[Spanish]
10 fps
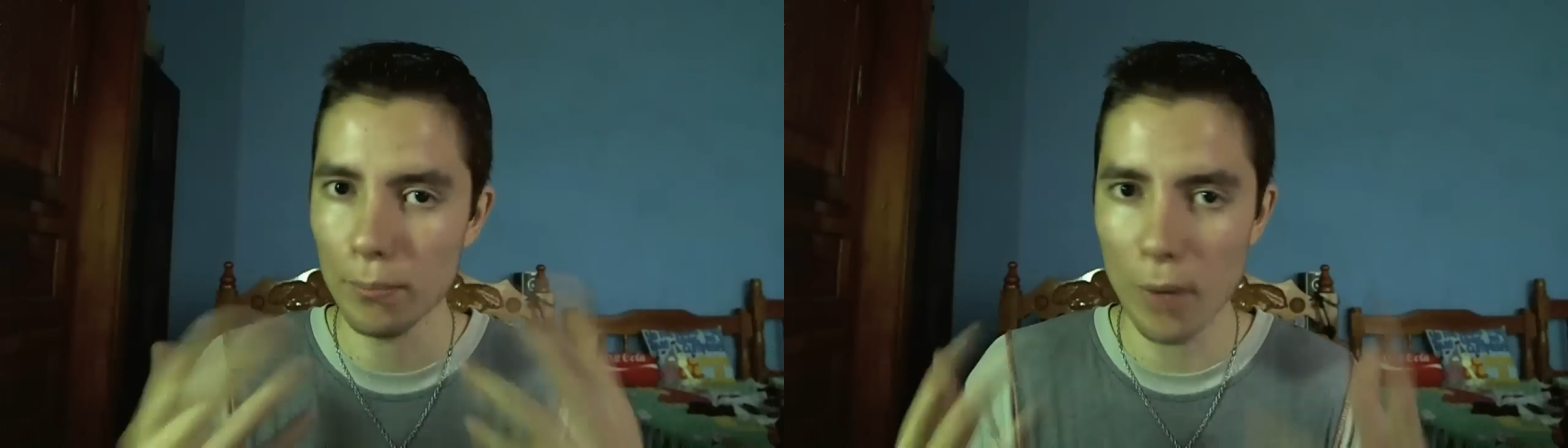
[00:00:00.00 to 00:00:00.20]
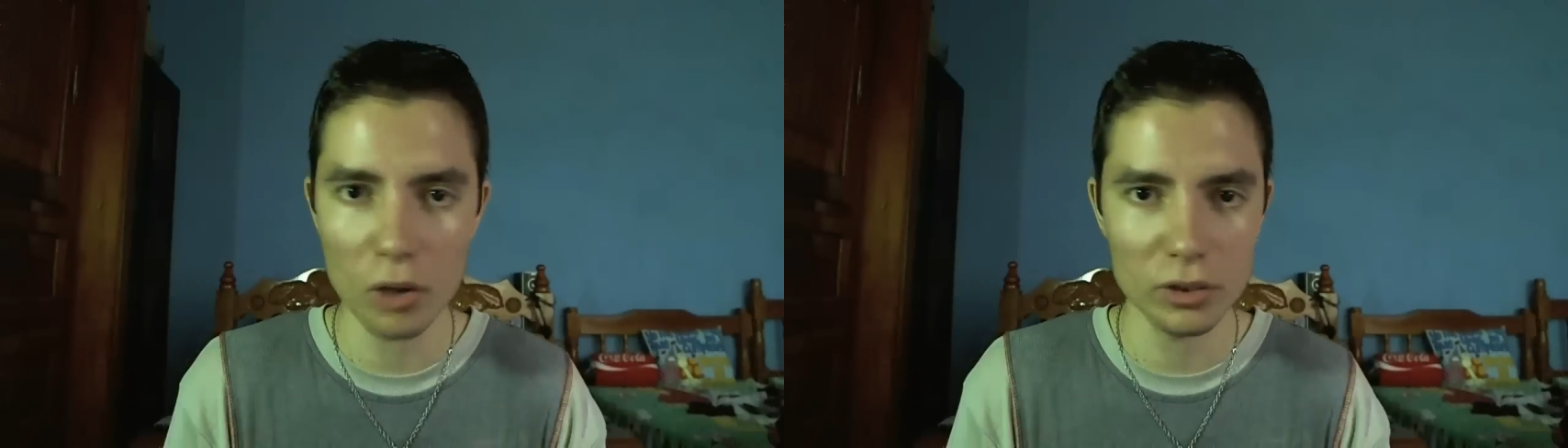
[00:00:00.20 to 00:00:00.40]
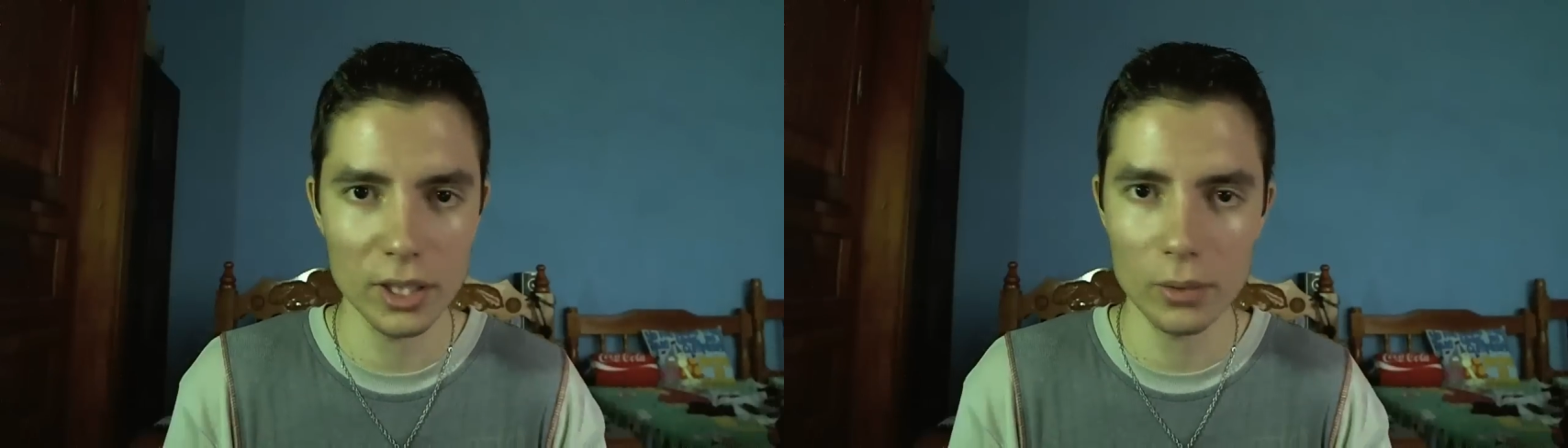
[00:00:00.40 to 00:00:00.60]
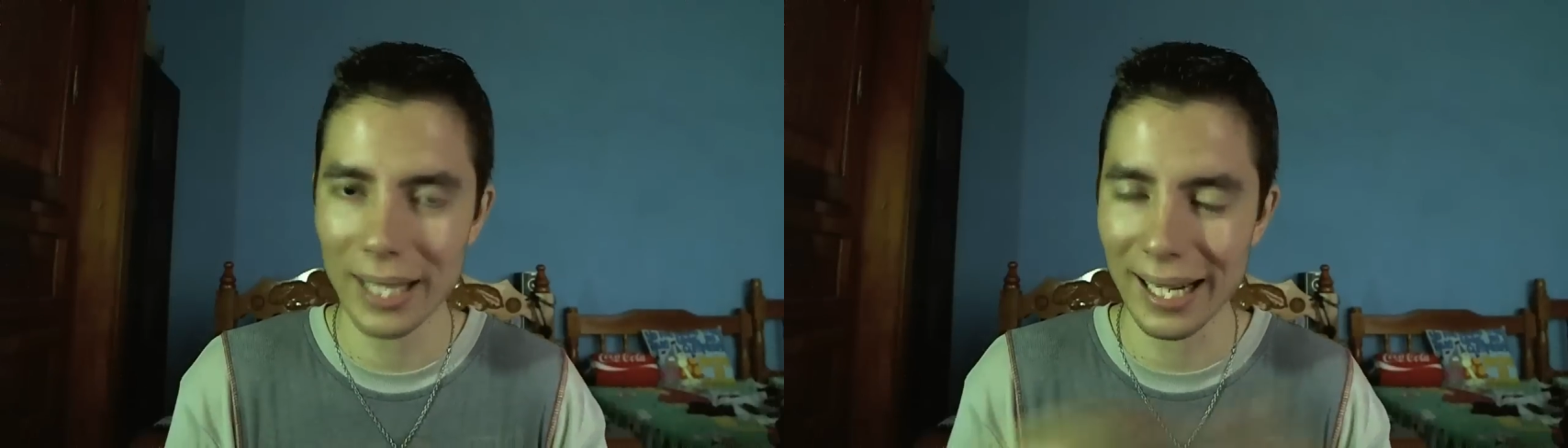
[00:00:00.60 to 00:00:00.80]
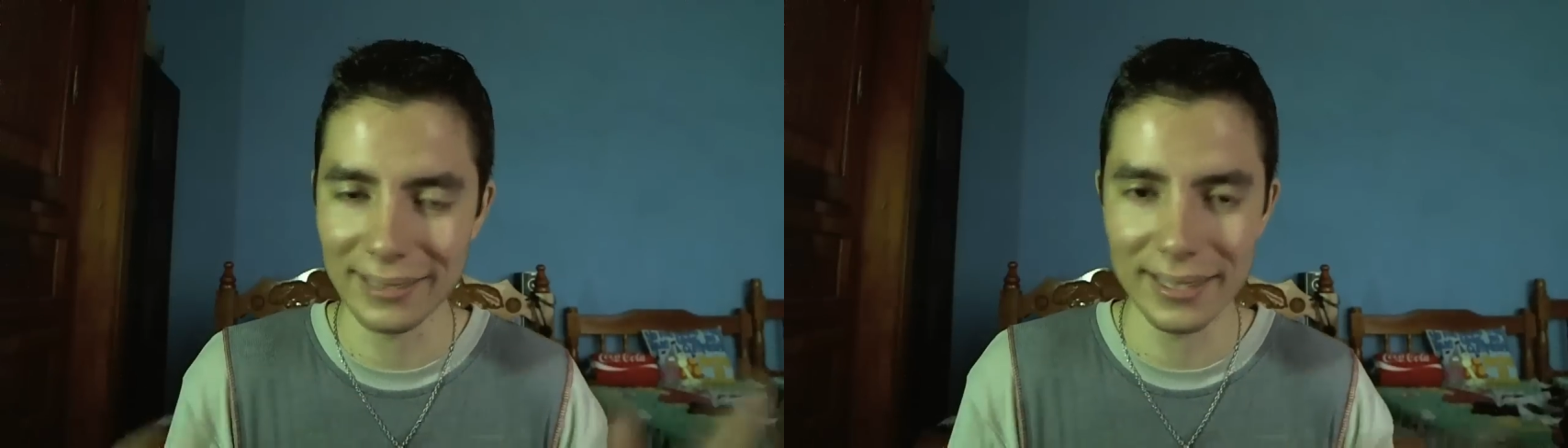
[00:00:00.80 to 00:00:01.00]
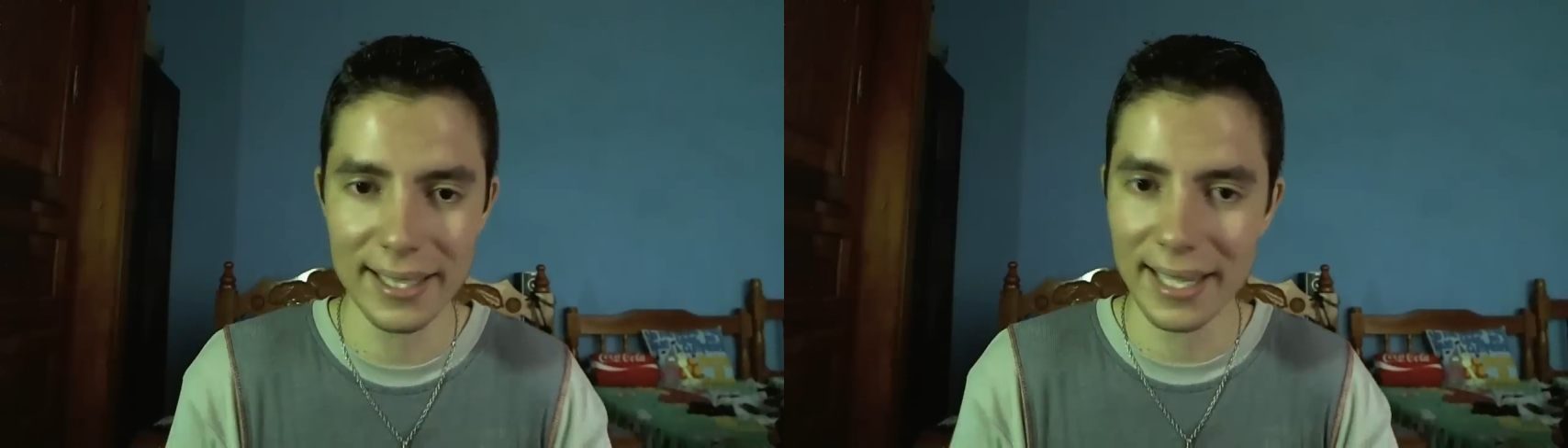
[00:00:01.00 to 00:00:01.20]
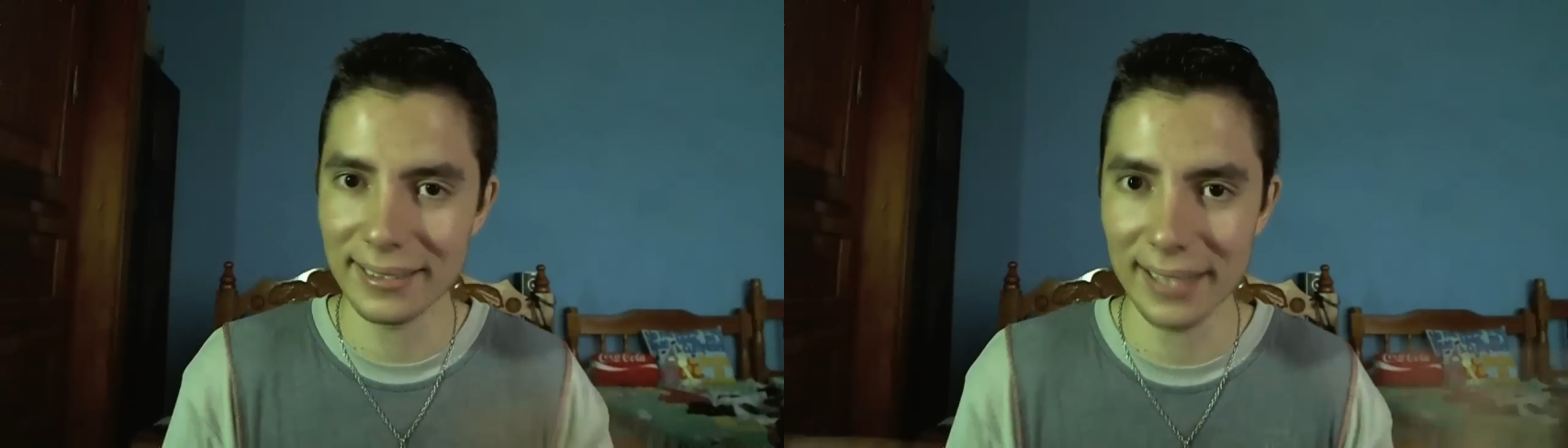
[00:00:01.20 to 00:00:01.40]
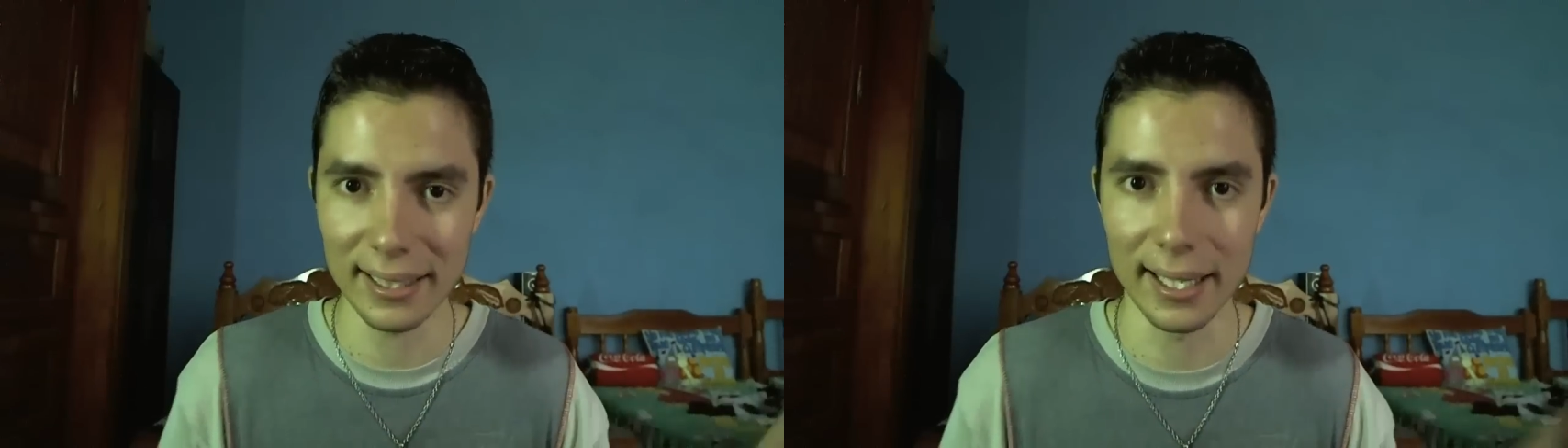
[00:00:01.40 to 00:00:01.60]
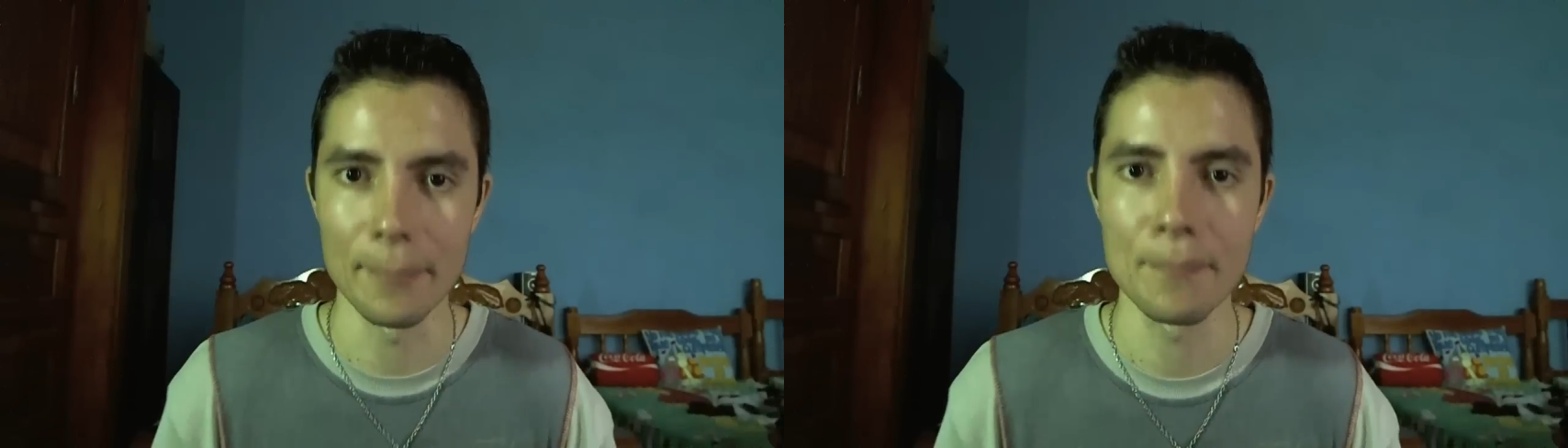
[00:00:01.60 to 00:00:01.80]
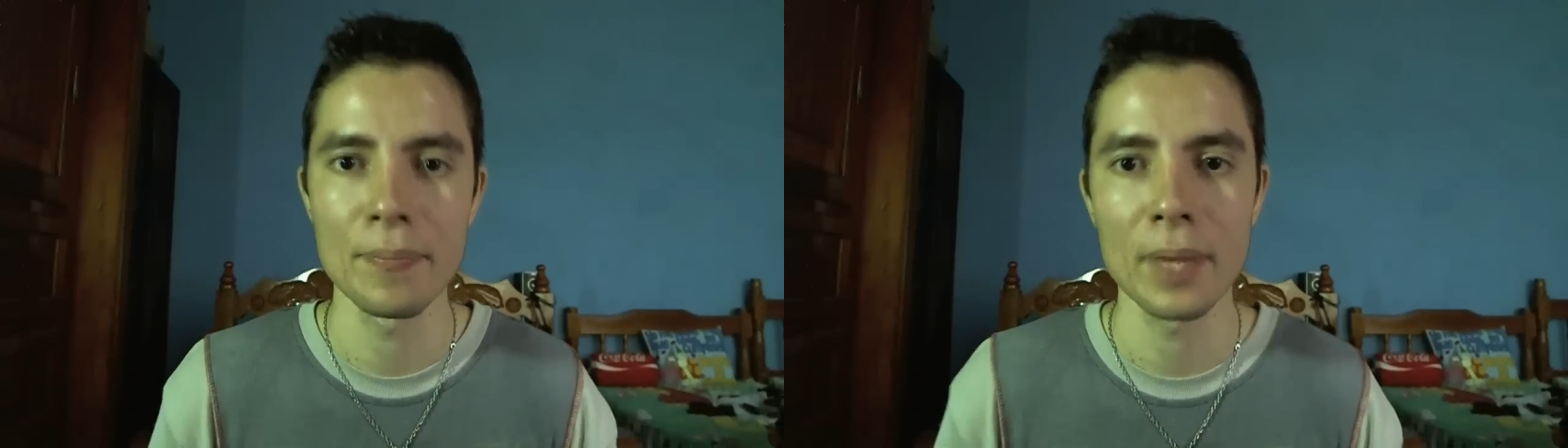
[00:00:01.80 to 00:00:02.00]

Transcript: unboxing, una reseña, etcétera